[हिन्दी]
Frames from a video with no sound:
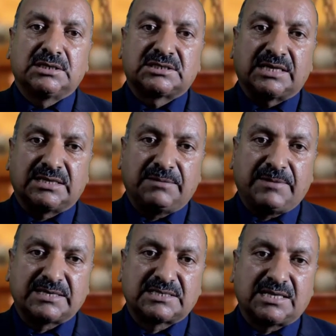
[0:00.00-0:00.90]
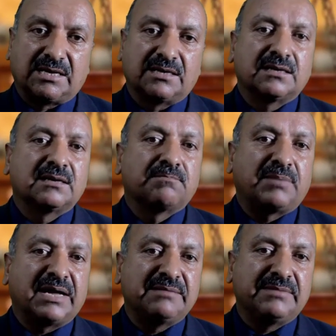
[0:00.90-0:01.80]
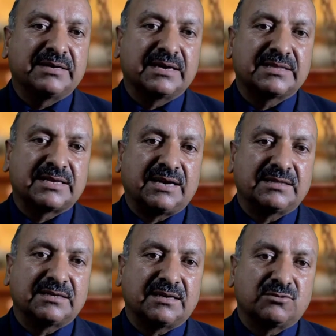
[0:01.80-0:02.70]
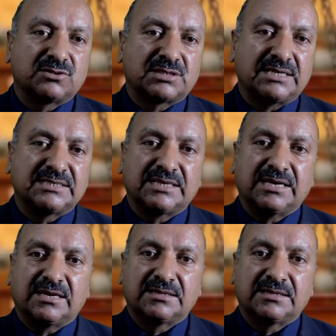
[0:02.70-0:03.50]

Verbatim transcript: सदर पाकिस्तान पार्लियामेंट के खतरात कानून साजी के